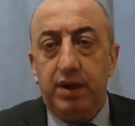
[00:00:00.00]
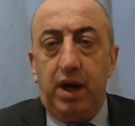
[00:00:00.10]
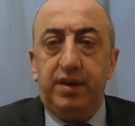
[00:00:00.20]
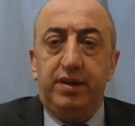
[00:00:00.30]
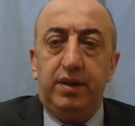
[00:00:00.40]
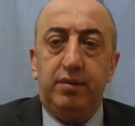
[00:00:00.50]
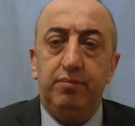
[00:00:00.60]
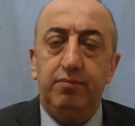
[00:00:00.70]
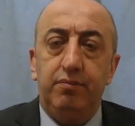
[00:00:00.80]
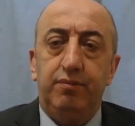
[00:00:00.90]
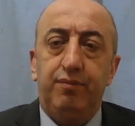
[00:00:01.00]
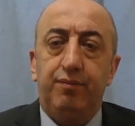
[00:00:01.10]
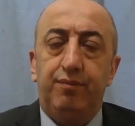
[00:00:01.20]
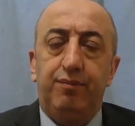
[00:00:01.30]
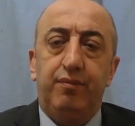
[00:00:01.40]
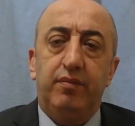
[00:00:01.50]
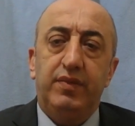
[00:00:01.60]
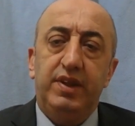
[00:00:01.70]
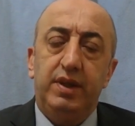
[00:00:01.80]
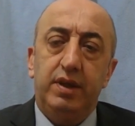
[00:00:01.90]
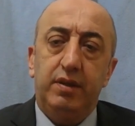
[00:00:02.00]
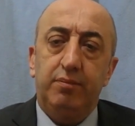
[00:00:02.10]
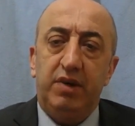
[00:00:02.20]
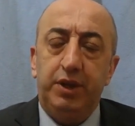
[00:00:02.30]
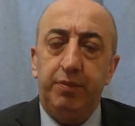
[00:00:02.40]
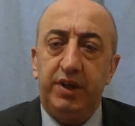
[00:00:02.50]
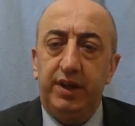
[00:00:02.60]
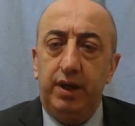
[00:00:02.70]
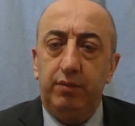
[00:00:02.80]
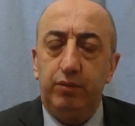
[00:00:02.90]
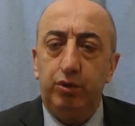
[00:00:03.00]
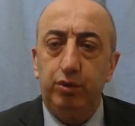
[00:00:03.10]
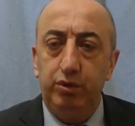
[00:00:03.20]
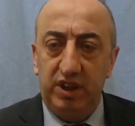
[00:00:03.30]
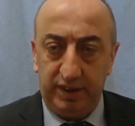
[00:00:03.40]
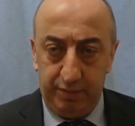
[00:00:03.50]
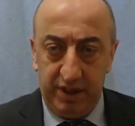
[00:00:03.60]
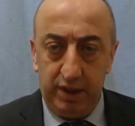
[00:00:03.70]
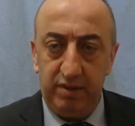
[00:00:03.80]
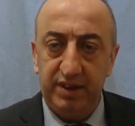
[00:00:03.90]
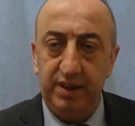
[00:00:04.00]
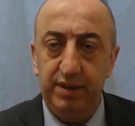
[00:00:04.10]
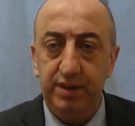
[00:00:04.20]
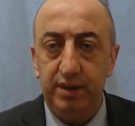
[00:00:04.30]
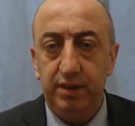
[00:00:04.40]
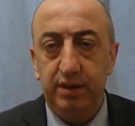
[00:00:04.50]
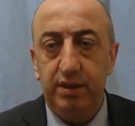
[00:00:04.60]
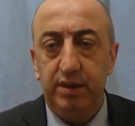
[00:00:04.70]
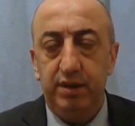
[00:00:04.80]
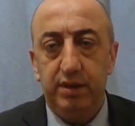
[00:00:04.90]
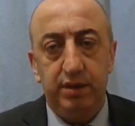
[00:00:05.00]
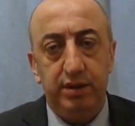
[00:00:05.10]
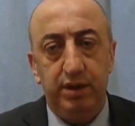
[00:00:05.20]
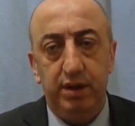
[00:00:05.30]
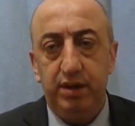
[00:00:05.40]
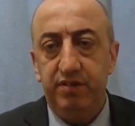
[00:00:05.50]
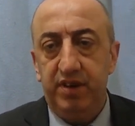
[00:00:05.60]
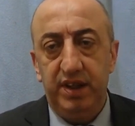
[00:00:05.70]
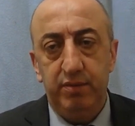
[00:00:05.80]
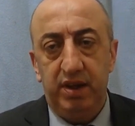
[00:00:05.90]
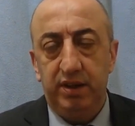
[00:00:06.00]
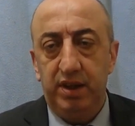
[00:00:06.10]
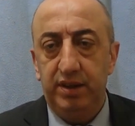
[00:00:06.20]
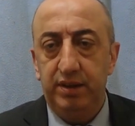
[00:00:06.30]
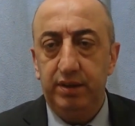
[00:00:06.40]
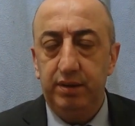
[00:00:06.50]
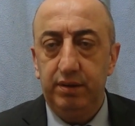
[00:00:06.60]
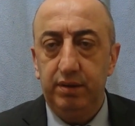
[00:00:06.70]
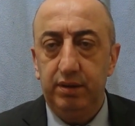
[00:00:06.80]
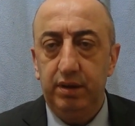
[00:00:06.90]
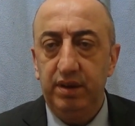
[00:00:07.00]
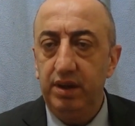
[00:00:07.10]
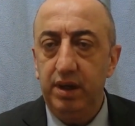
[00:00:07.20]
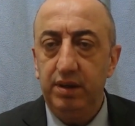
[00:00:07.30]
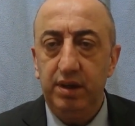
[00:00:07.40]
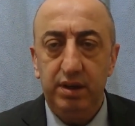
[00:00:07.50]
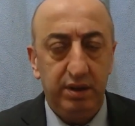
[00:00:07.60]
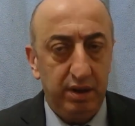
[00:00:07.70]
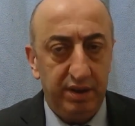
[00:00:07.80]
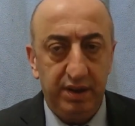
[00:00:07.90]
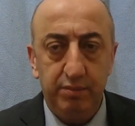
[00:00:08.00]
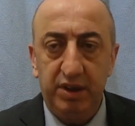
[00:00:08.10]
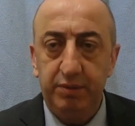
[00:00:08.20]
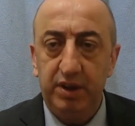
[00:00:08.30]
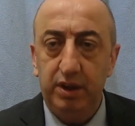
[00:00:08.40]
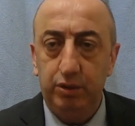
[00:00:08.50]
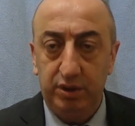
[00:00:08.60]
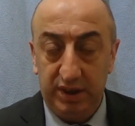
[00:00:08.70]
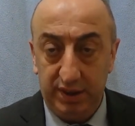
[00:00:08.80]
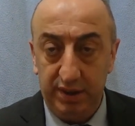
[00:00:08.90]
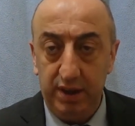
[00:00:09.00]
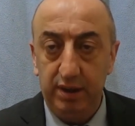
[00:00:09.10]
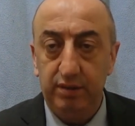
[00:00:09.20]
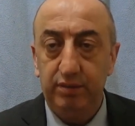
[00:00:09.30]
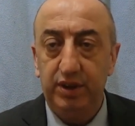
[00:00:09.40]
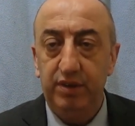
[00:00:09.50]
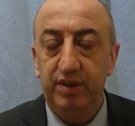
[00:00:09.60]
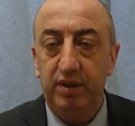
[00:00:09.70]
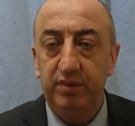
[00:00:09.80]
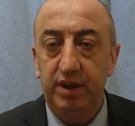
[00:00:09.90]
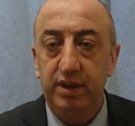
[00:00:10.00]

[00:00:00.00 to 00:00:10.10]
Ya dedi. Dedi başbakana suikast planlamaktan dedi. Şey ifademi aldılar dedi. E ne ne dedi? Ya sen başbakana suikastla ne şey falan.